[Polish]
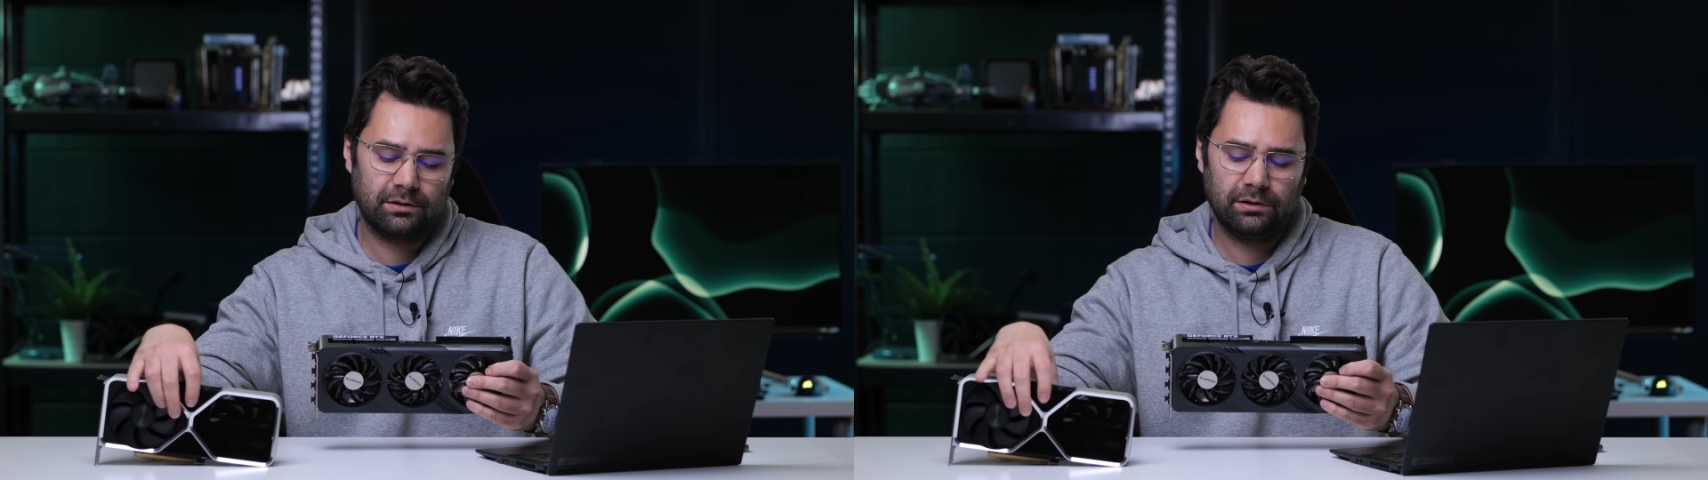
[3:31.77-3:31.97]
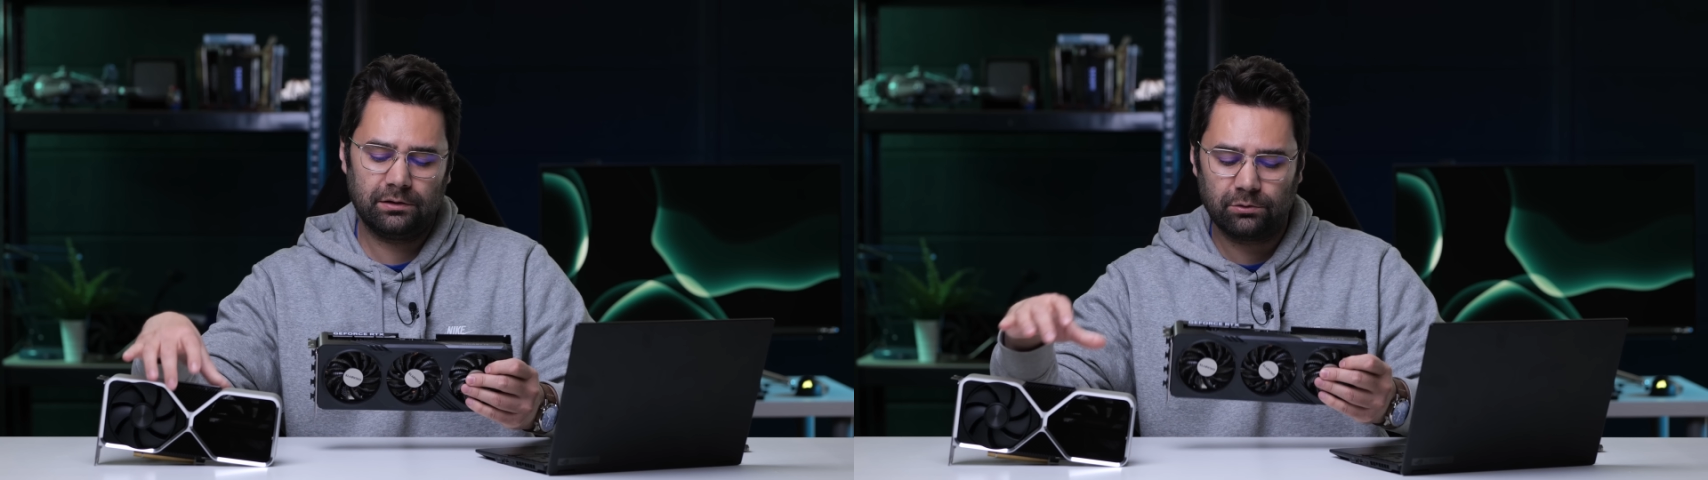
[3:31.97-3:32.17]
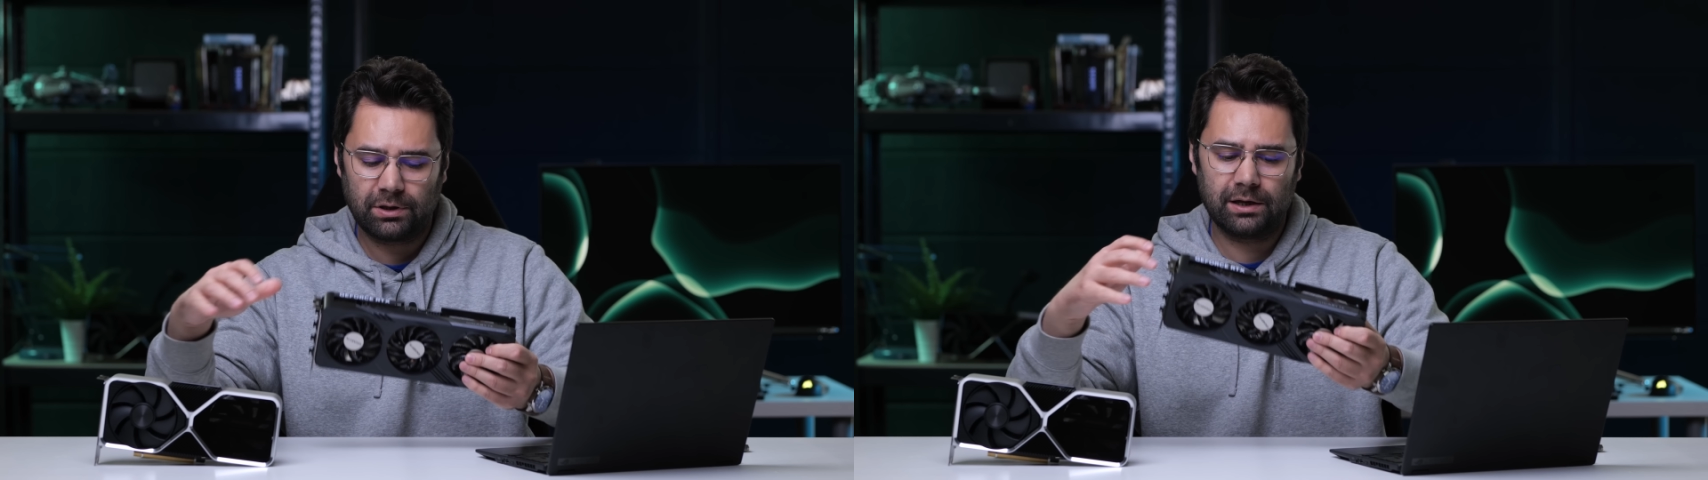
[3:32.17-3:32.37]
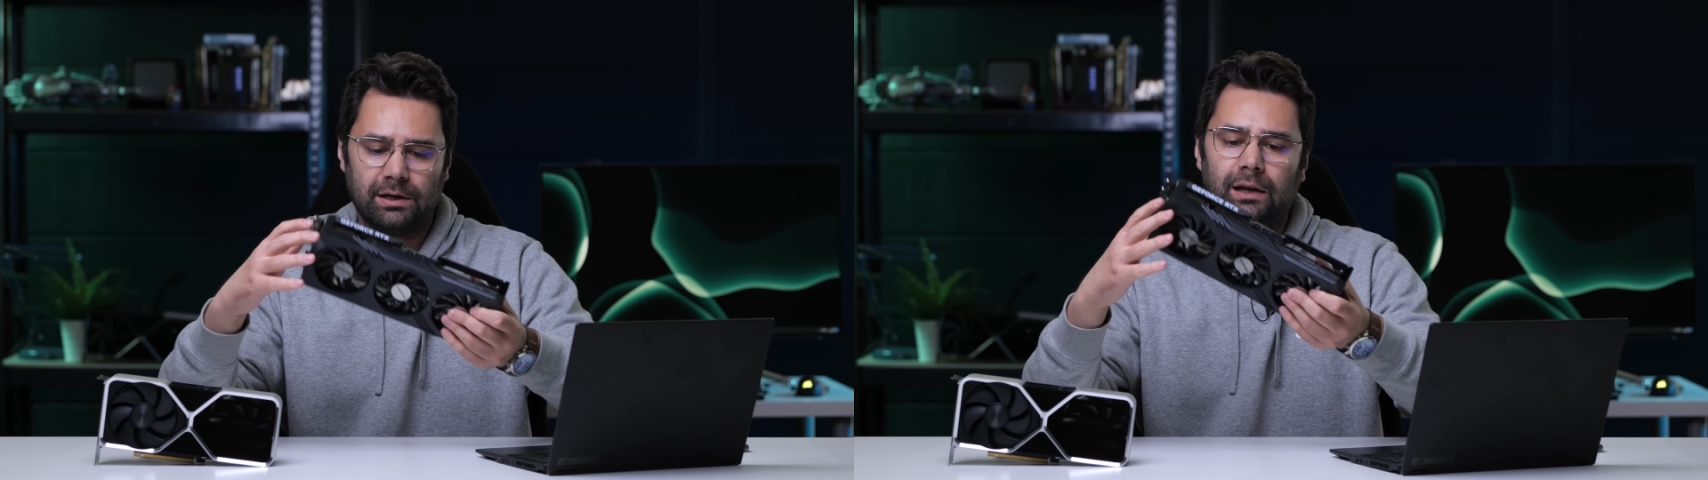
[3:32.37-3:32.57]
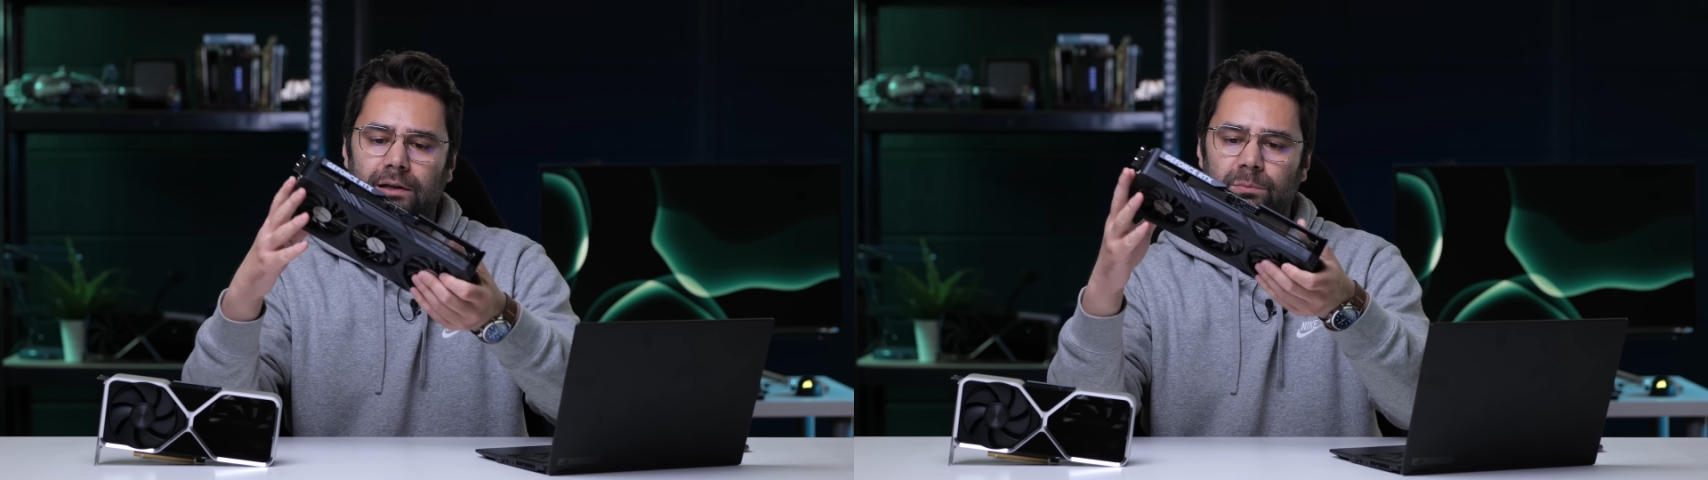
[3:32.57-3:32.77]
e, tutaj
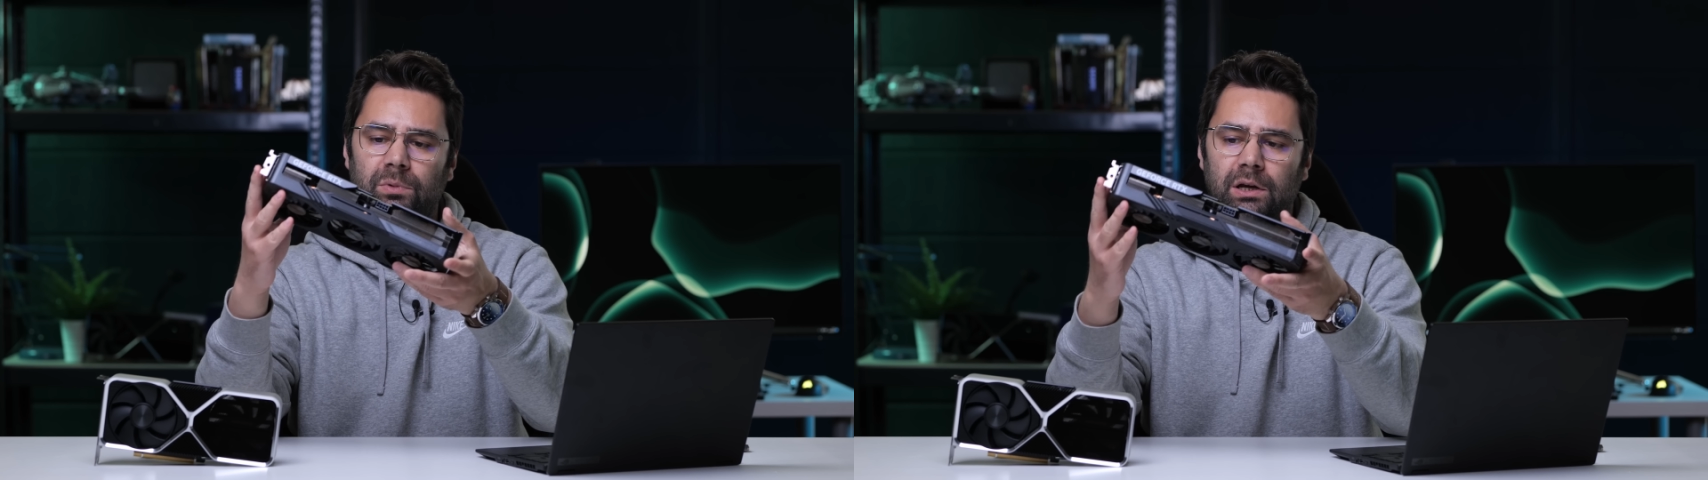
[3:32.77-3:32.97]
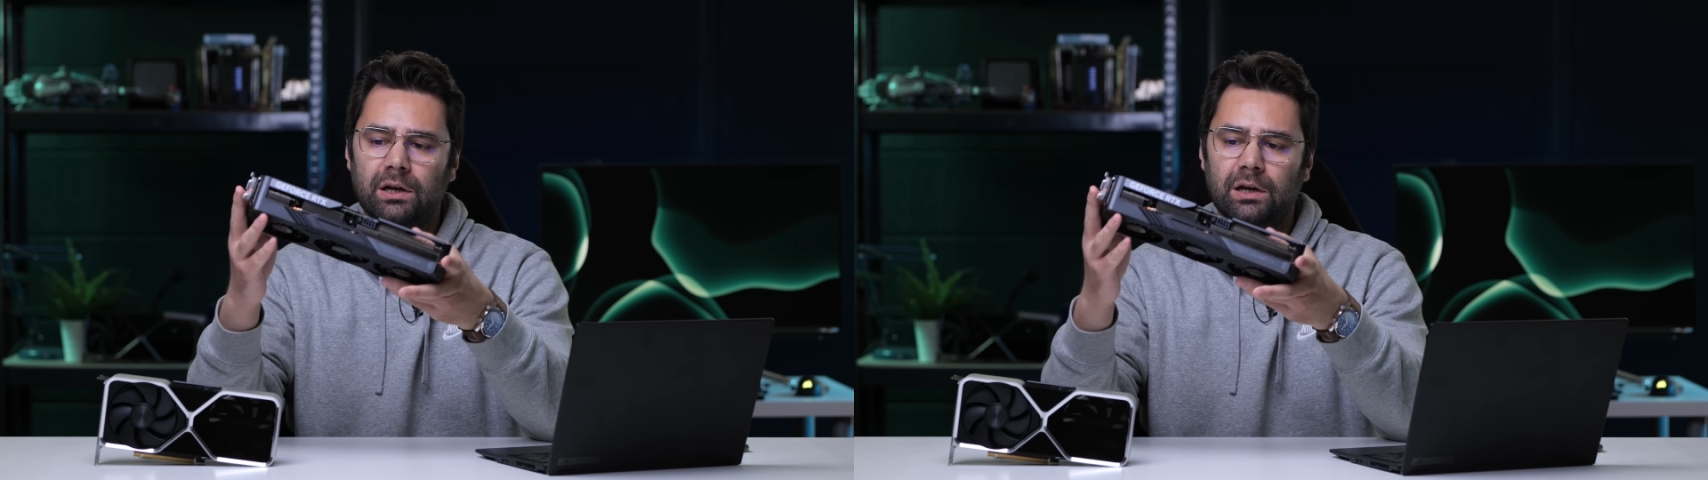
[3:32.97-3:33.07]
na tym